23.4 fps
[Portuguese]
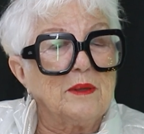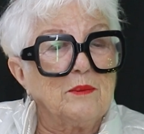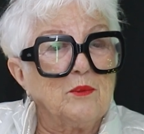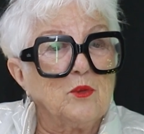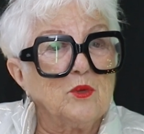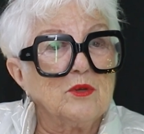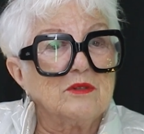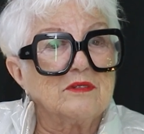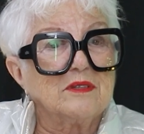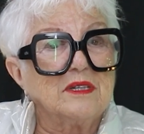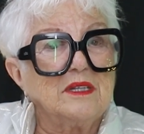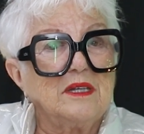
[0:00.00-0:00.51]
uma
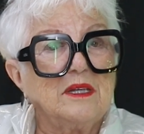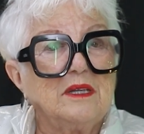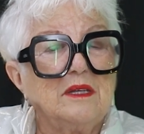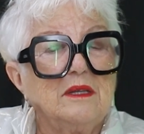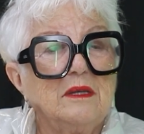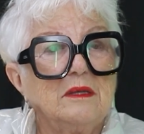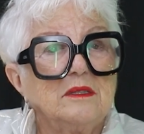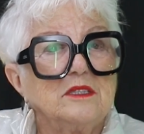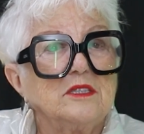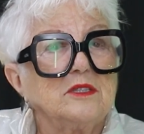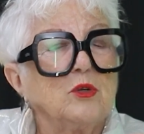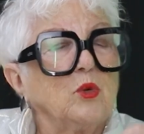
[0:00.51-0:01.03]
moça
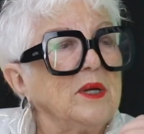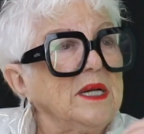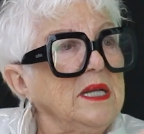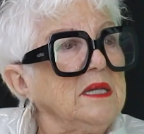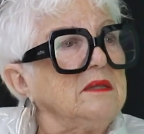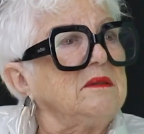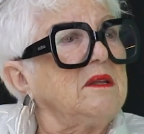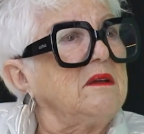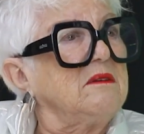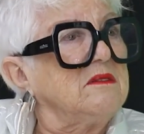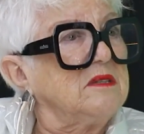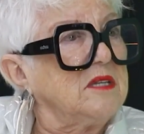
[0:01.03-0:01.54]
que,
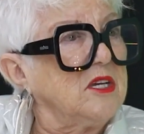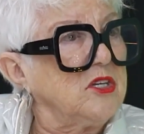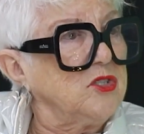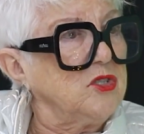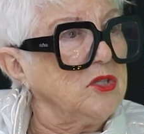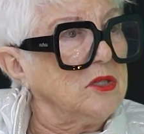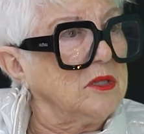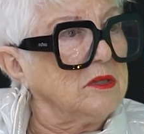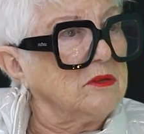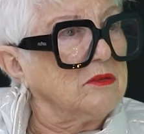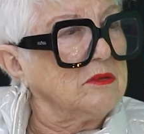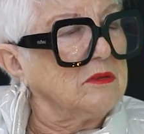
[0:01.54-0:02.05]

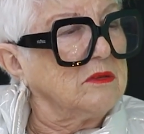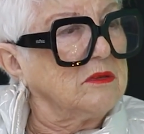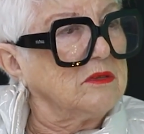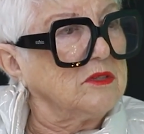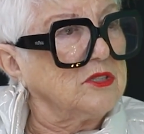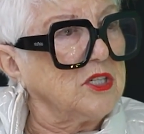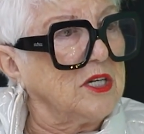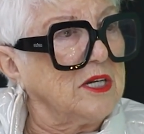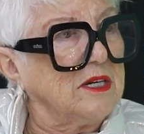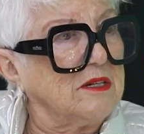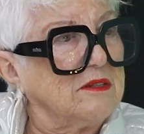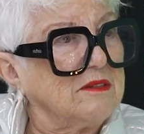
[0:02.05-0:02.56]
47 anos,
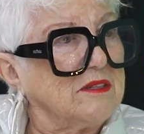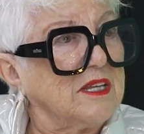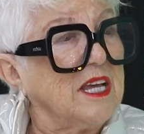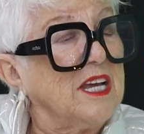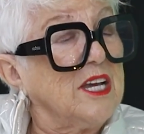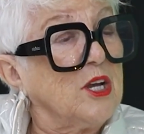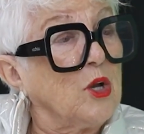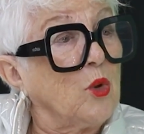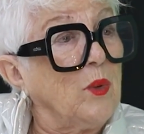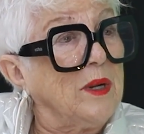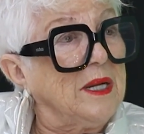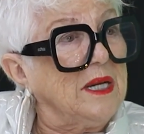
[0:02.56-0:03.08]
Charles,
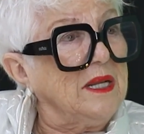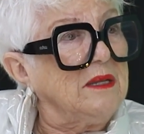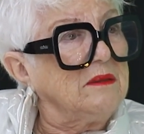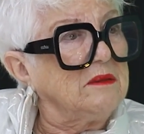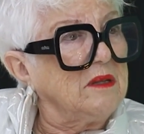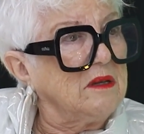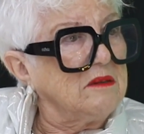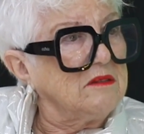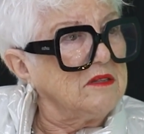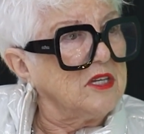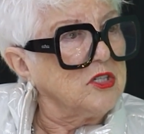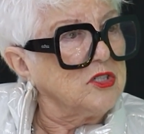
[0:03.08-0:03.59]

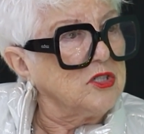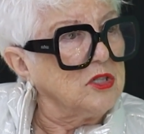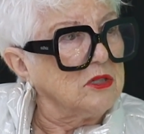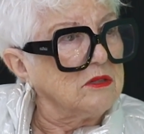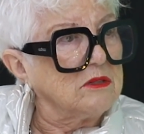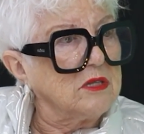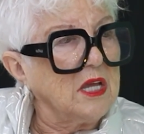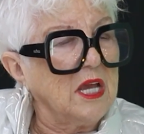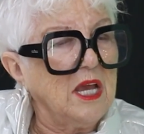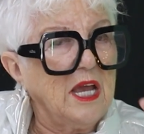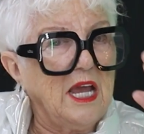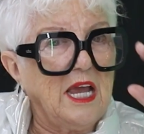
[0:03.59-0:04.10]
47
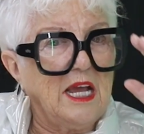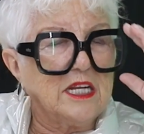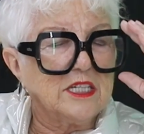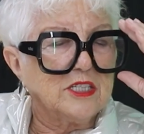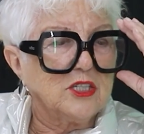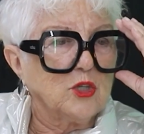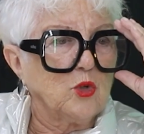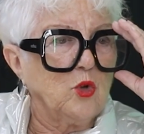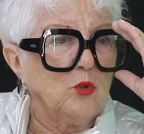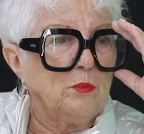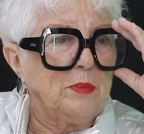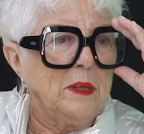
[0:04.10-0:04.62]
anos, ela
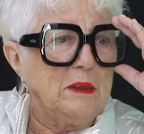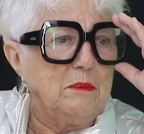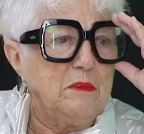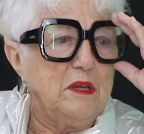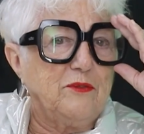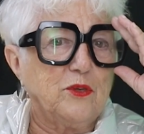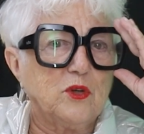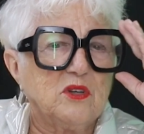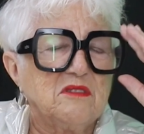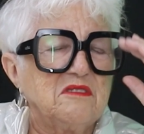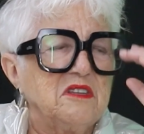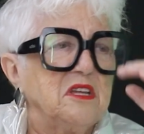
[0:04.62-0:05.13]
chegou para mim
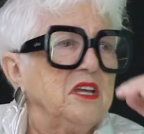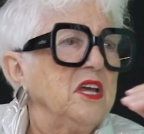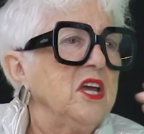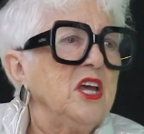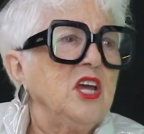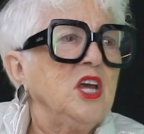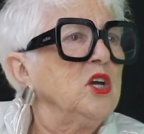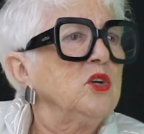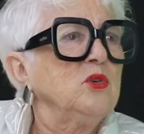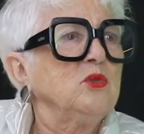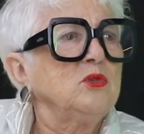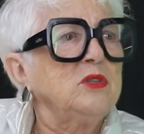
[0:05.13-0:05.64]
e falou assim:
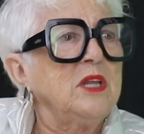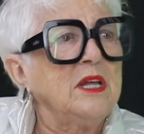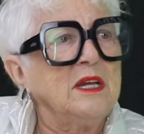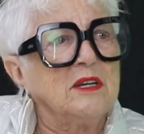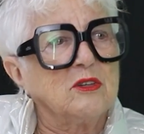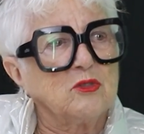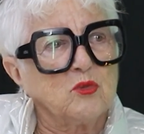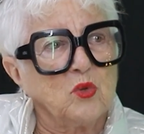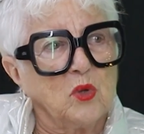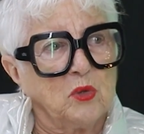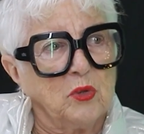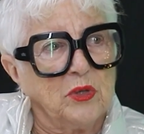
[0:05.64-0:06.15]
Eu não tenho
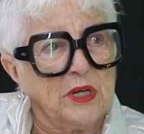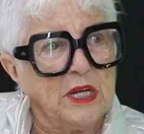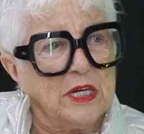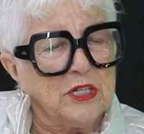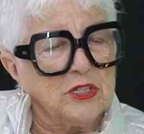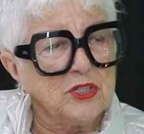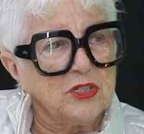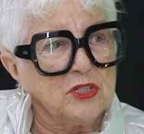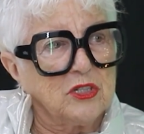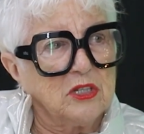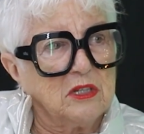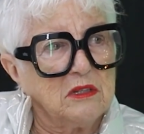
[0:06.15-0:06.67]
a sua
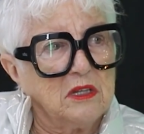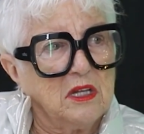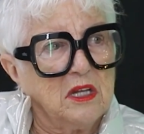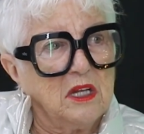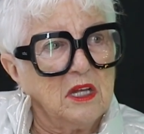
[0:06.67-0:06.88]
coragem.